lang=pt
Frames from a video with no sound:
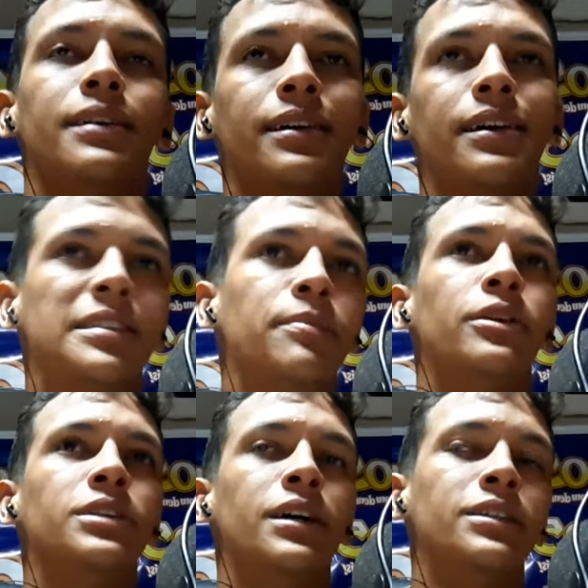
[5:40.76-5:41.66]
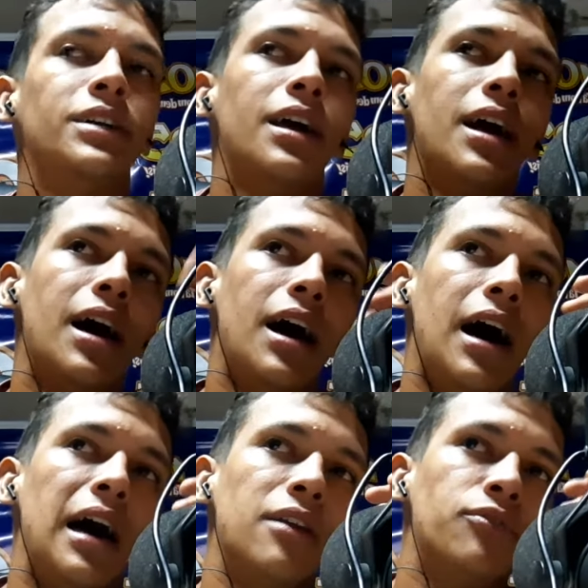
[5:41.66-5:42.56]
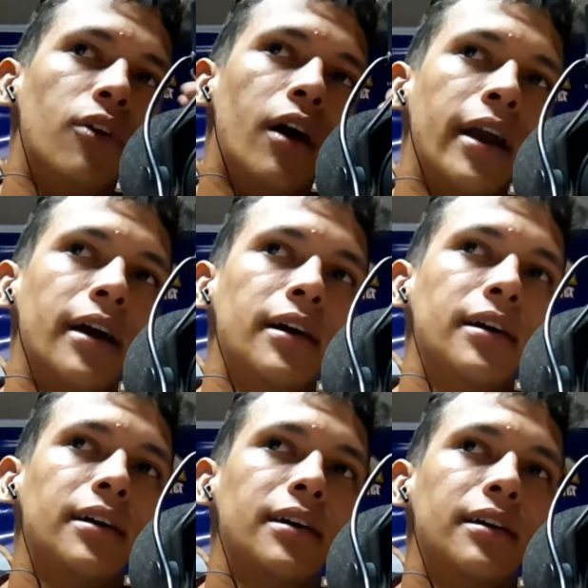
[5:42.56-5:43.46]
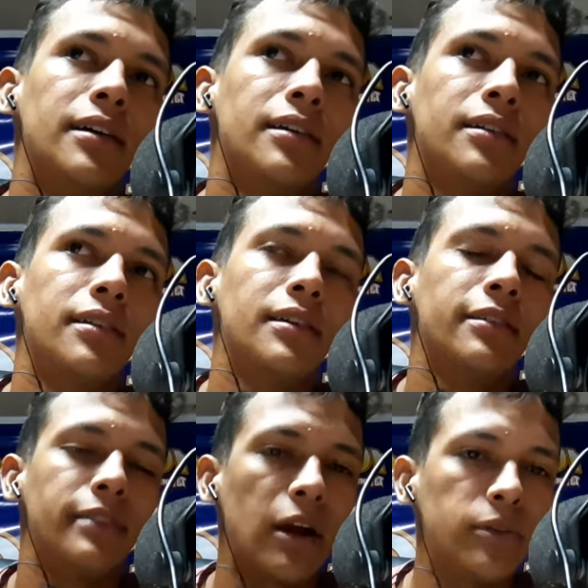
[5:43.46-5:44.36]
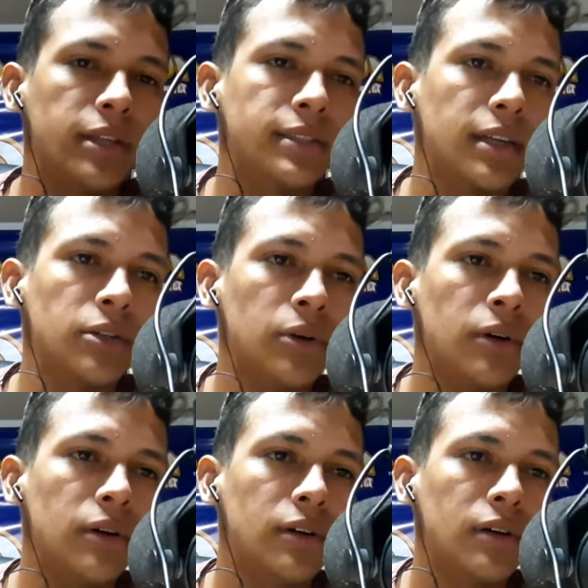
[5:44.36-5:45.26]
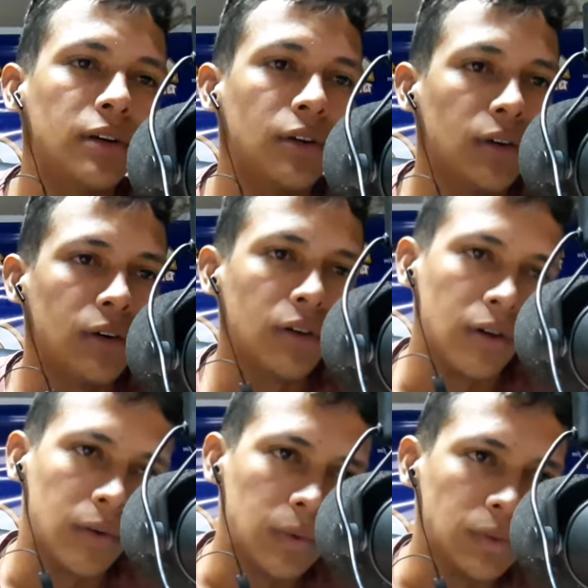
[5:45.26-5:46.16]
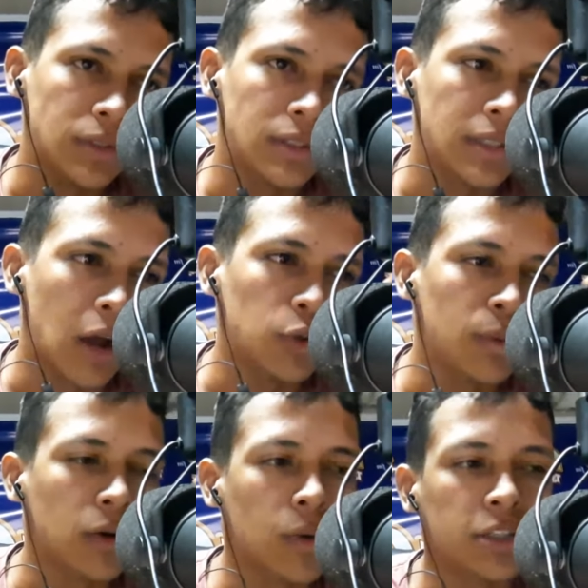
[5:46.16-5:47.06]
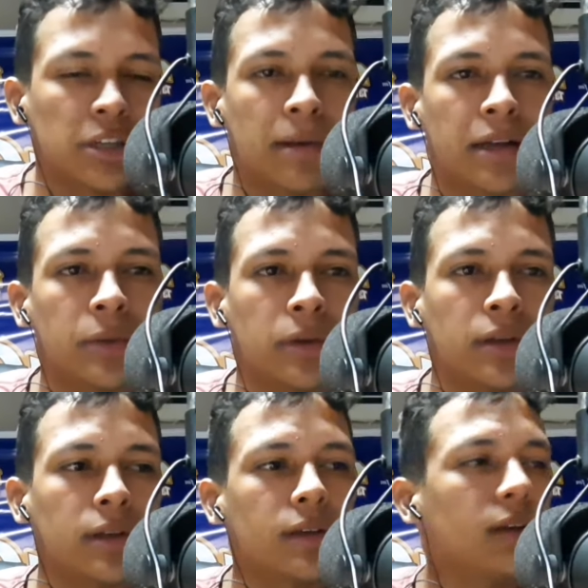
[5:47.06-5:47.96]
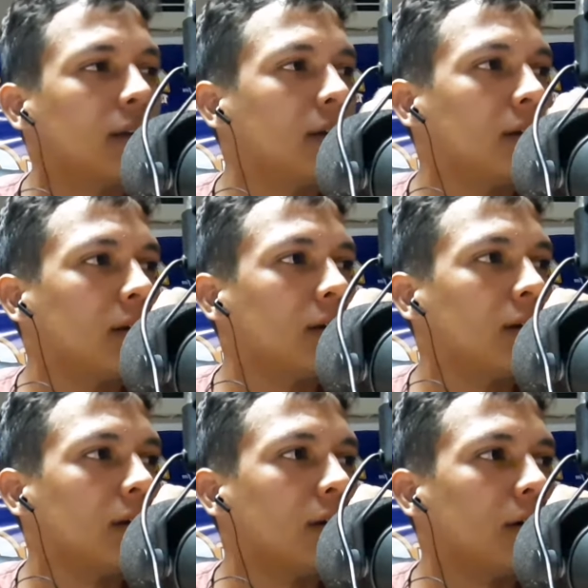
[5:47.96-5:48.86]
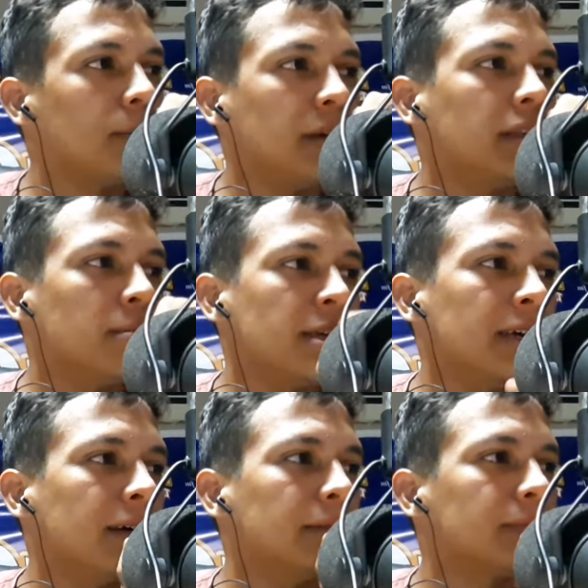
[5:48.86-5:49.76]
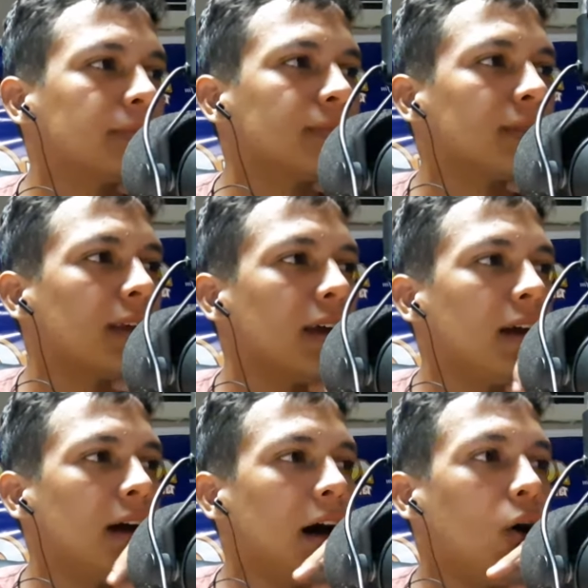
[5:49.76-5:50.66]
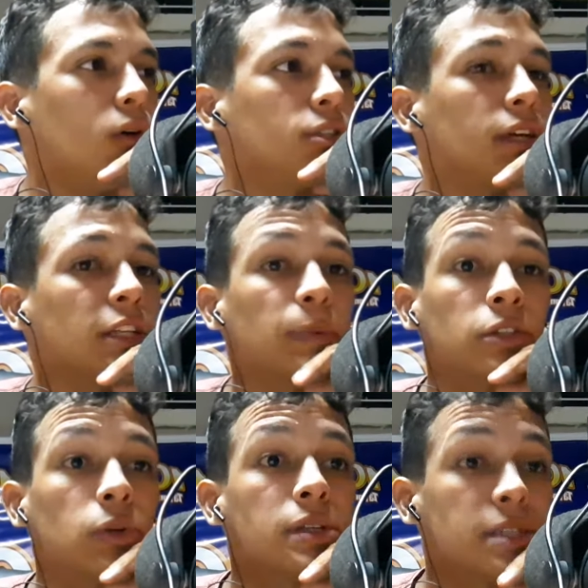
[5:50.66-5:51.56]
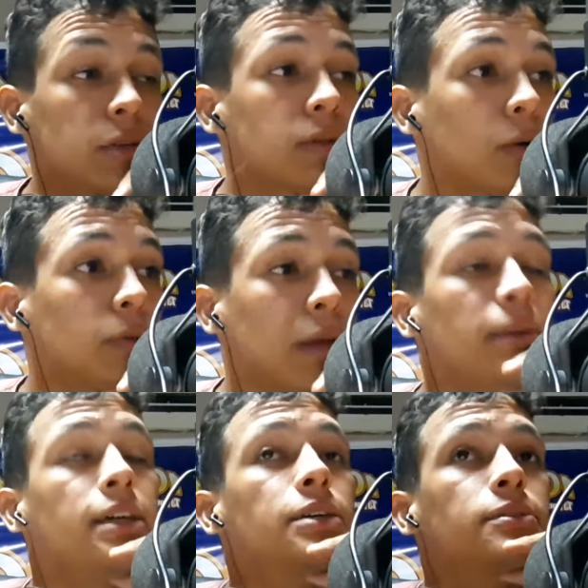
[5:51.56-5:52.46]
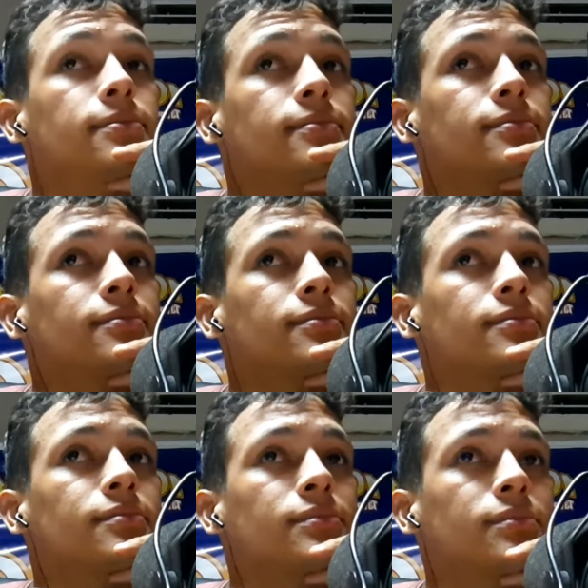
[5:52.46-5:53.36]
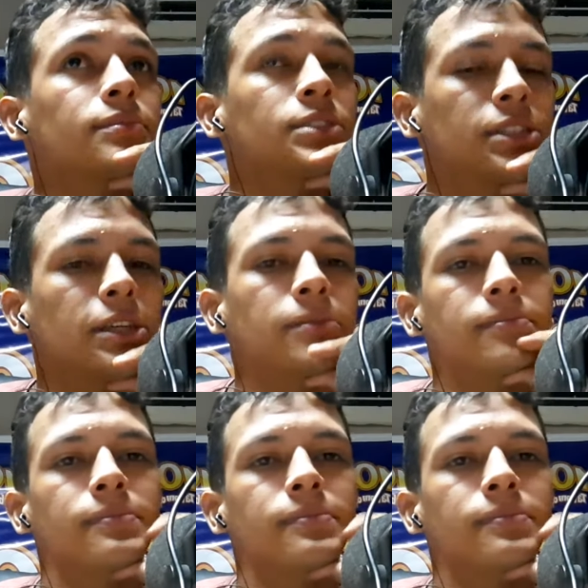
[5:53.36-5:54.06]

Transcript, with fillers: E assim por diante. Ali fora está acontecendo um tal de uma coisa chamada pandemia onde as pessoas estão se contaminando. Sim.